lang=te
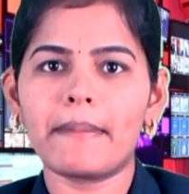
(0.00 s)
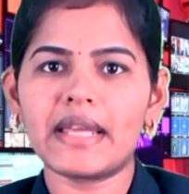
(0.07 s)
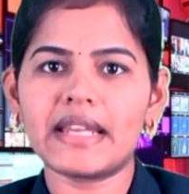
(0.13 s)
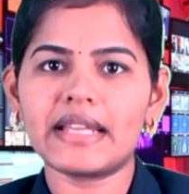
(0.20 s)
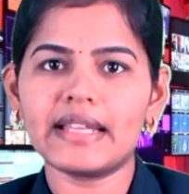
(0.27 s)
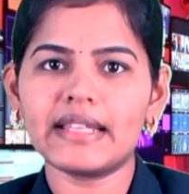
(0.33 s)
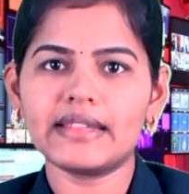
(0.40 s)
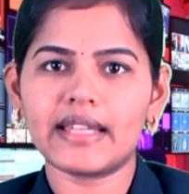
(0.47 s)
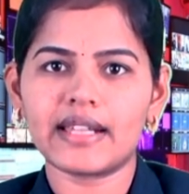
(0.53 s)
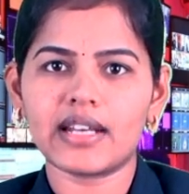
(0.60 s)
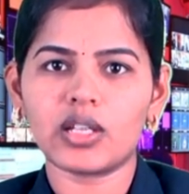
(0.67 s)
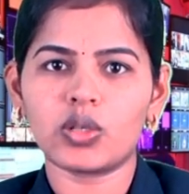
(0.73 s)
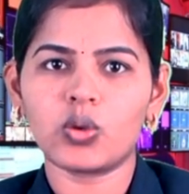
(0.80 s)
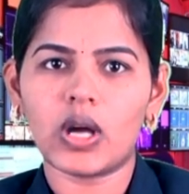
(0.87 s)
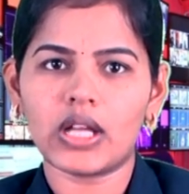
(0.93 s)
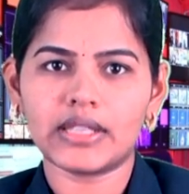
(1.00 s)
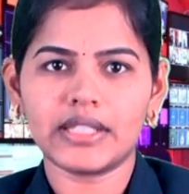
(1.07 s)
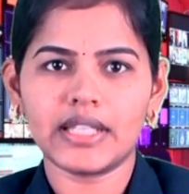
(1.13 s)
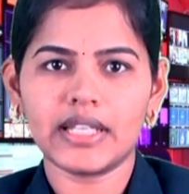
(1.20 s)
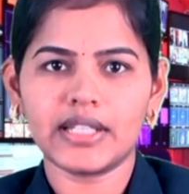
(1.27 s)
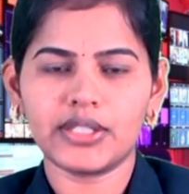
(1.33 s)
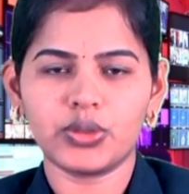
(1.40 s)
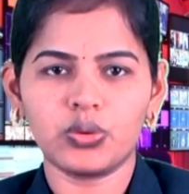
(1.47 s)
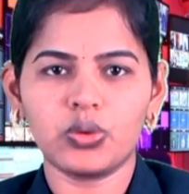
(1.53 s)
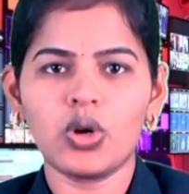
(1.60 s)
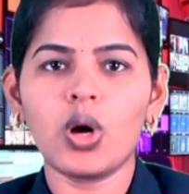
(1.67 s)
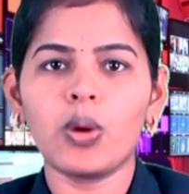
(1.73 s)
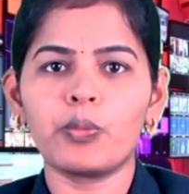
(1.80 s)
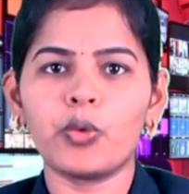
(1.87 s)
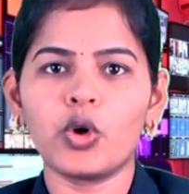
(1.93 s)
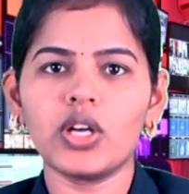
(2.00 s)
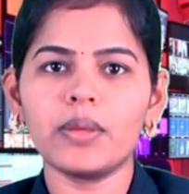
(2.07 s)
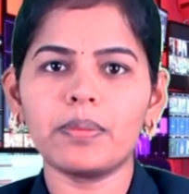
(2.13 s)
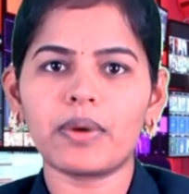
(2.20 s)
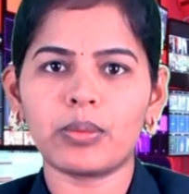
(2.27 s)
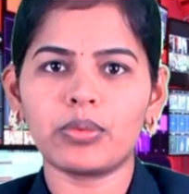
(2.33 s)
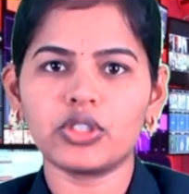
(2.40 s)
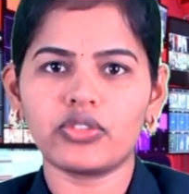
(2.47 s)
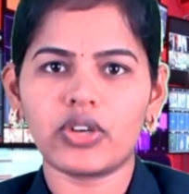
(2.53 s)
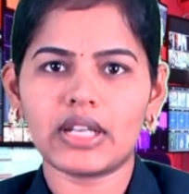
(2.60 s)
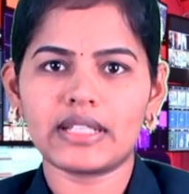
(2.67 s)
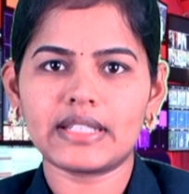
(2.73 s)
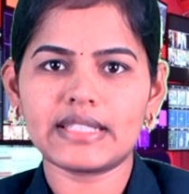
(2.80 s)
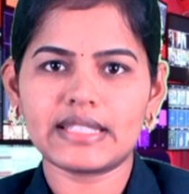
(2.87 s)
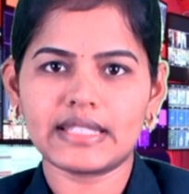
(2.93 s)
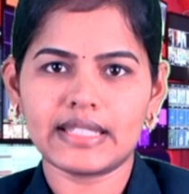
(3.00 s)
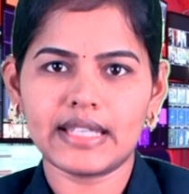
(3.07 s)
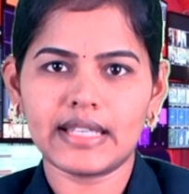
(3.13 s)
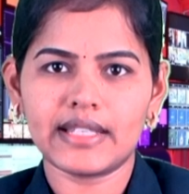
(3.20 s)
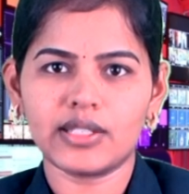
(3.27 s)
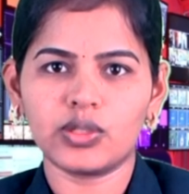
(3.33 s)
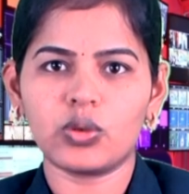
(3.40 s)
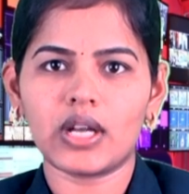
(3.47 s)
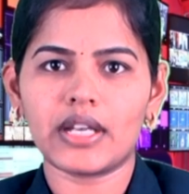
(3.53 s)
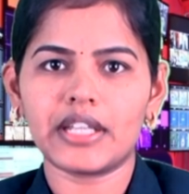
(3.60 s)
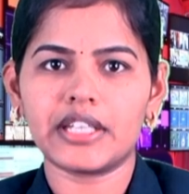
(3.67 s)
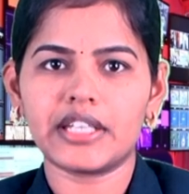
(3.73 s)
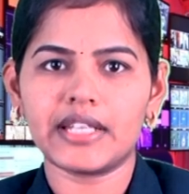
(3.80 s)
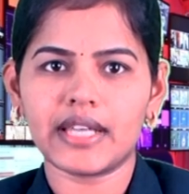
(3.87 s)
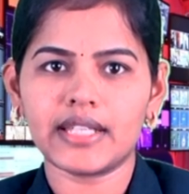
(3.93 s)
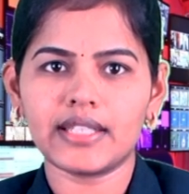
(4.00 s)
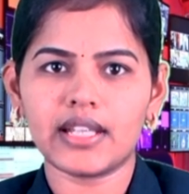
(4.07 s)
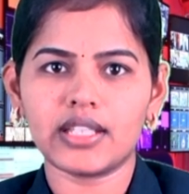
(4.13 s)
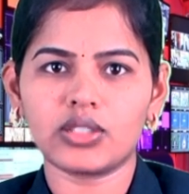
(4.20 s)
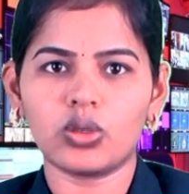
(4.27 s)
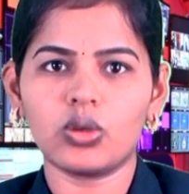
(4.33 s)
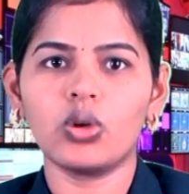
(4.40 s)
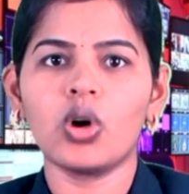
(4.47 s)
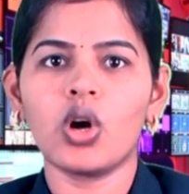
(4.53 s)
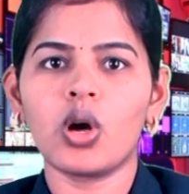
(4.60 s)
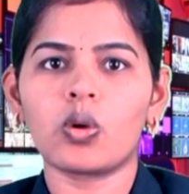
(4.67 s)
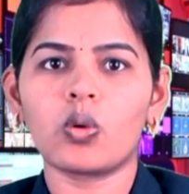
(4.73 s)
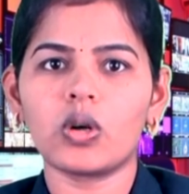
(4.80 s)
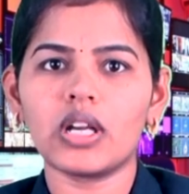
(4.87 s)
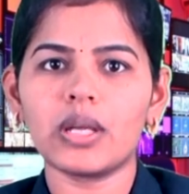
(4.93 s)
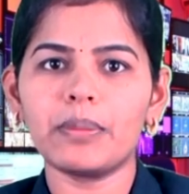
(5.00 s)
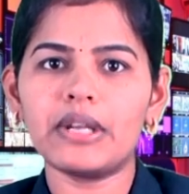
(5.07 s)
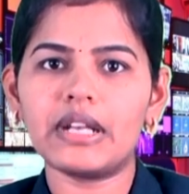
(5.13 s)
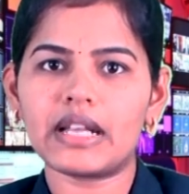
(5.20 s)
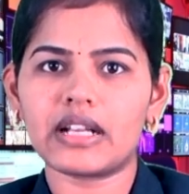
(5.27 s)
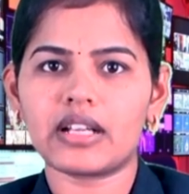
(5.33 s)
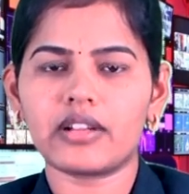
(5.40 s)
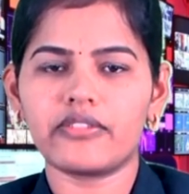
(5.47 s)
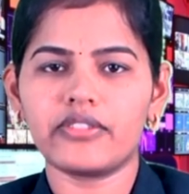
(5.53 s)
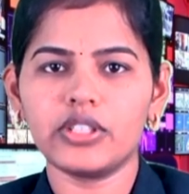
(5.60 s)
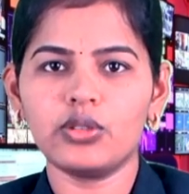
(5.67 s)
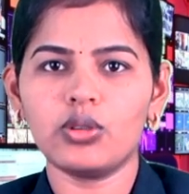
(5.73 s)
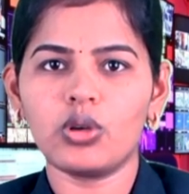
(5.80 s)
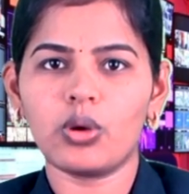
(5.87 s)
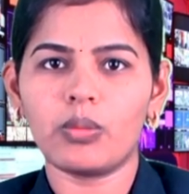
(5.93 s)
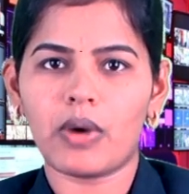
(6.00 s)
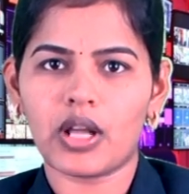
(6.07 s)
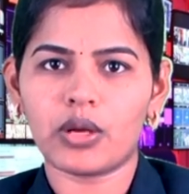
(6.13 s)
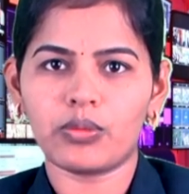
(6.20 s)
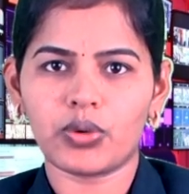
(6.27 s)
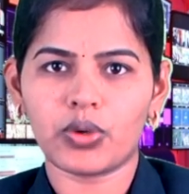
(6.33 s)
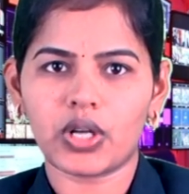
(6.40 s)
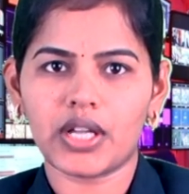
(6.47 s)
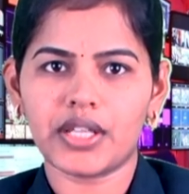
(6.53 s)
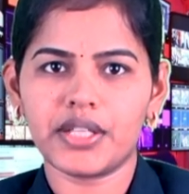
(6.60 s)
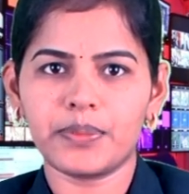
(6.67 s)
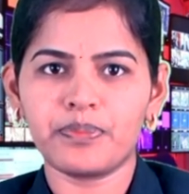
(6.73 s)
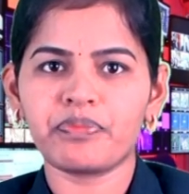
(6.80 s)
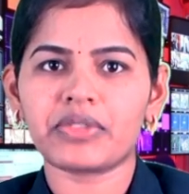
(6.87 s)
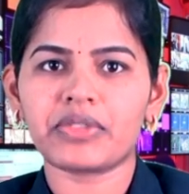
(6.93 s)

పెరిగే ధరలకు హద్దే లేదు మోడీ ప్రభుత్వానికి సిగ్గే లేదు అనే నినాదాలతో కొండపి నగర వీధుల్లో మారుమ్రోగాయి